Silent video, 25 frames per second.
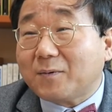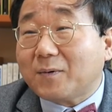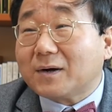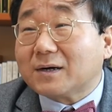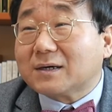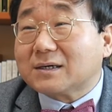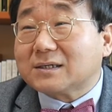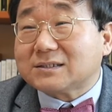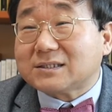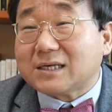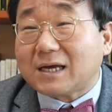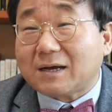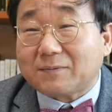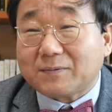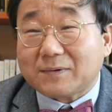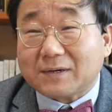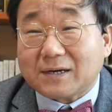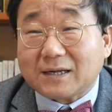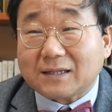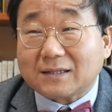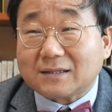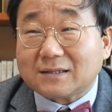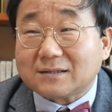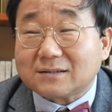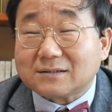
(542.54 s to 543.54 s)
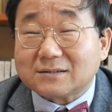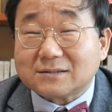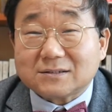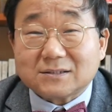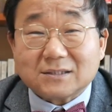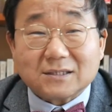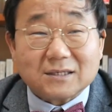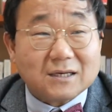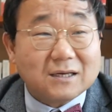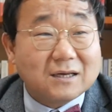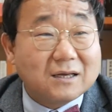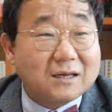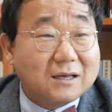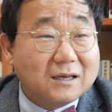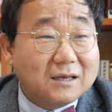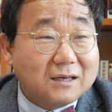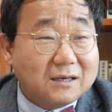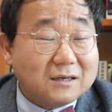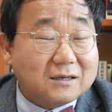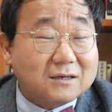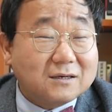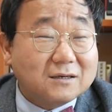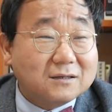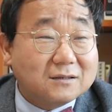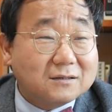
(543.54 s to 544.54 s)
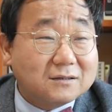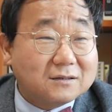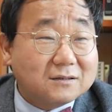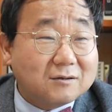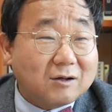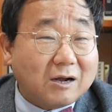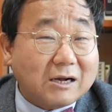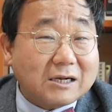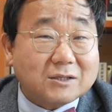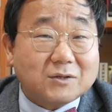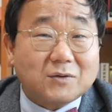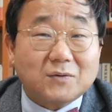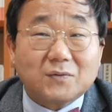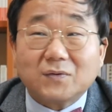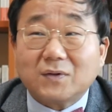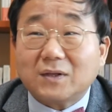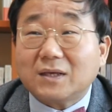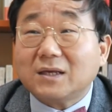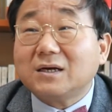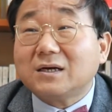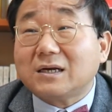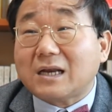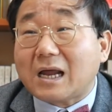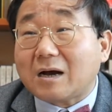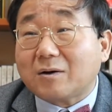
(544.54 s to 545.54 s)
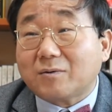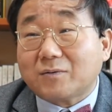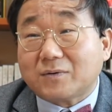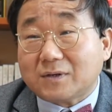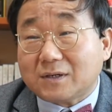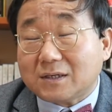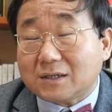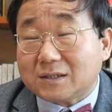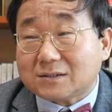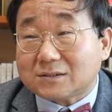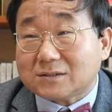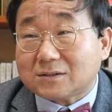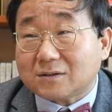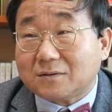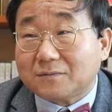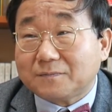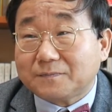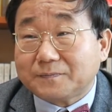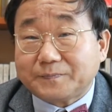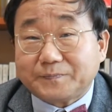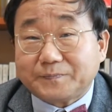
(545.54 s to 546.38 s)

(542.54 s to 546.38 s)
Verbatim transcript: 워크샵이라든지 이런 활동도 일어나고는 있죠.